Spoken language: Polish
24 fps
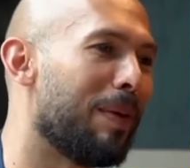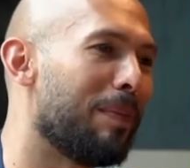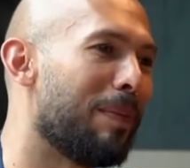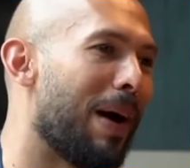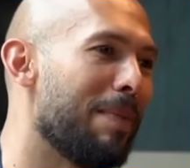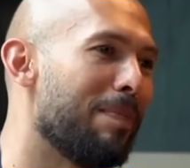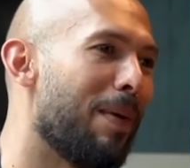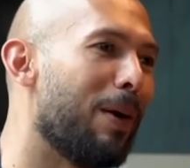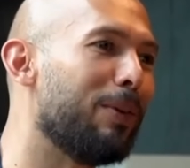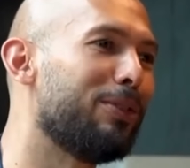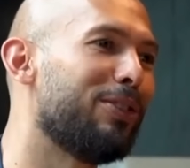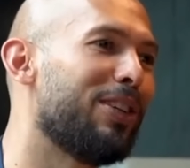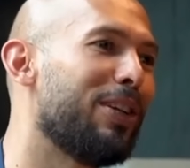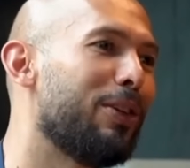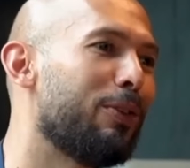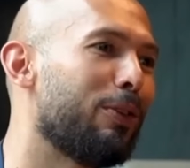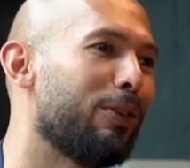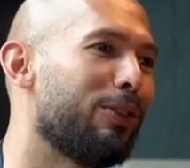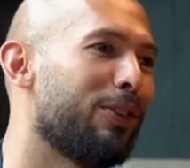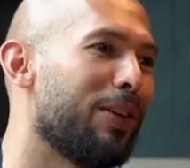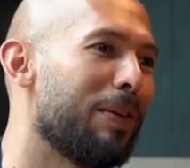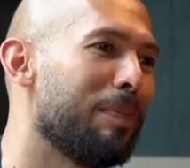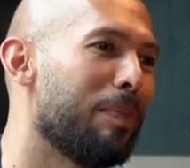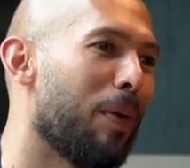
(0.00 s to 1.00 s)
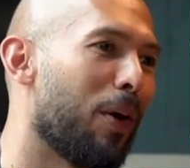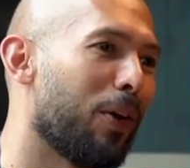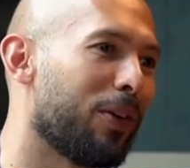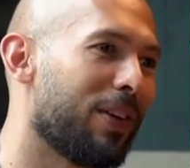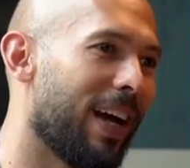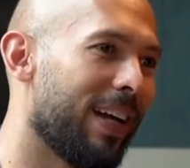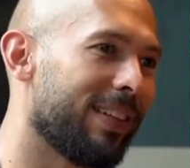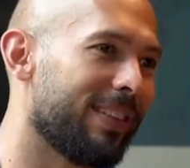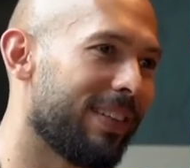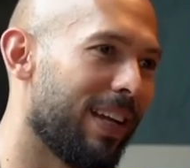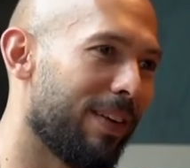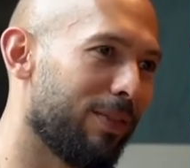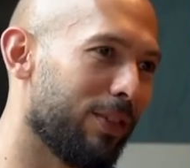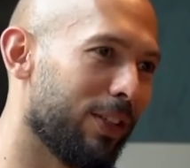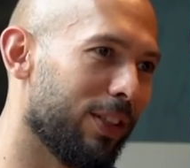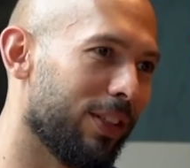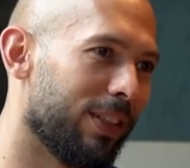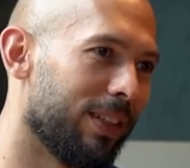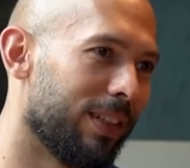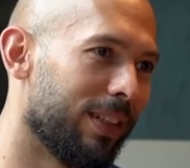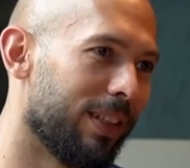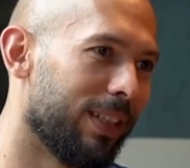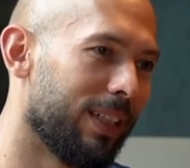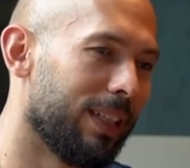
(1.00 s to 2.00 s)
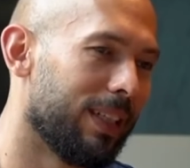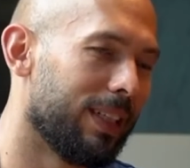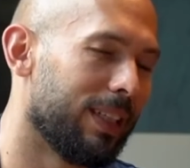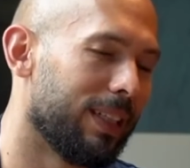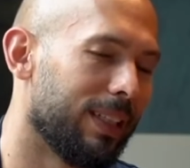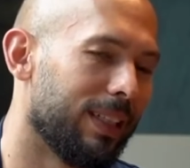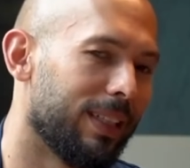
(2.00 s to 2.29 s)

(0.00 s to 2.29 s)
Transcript: gdyż zależy mu na tym, żeby